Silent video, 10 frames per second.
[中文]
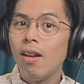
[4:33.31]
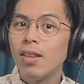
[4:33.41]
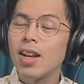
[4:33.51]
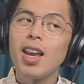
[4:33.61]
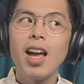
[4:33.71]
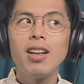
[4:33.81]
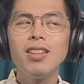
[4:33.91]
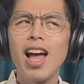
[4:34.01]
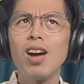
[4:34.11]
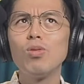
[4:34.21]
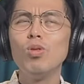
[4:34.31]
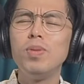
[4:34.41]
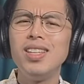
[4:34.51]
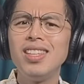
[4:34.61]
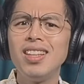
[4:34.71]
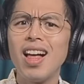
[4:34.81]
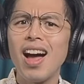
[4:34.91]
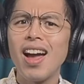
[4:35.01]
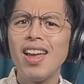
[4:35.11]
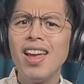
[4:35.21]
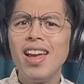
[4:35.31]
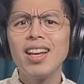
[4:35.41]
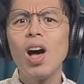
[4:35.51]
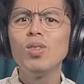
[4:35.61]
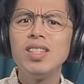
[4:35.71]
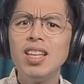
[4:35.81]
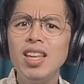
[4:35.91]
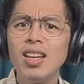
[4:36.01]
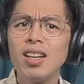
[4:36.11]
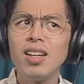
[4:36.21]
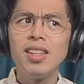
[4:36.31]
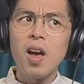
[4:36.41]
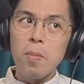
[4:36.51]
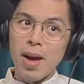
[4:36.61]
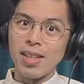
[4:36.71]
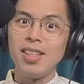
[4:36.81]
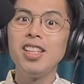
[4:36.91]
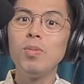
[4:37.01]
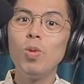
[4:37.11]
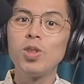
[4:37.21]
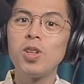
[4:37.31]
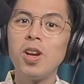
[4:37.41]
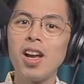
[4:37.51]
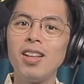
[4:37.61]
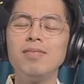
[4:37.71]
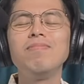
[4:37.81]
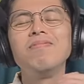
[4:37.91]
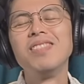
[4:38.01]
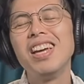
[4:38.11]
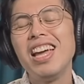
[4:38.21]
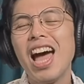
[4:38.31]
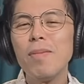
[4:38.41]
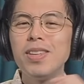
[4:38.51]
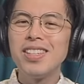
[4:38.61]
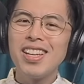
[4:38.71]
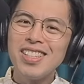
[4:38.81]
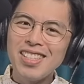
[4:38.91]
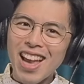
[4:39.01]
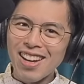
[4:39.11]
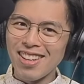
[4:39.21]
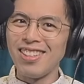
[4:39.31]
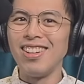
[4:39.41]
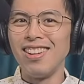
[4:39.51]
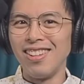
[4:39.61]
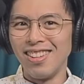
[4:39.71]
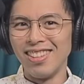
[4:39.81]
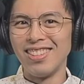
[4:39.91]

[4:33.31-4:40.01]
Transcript: 那看来跟大姑比起来，高级礼盒掉满地的陌生人，嗯，还比较像是家人呢。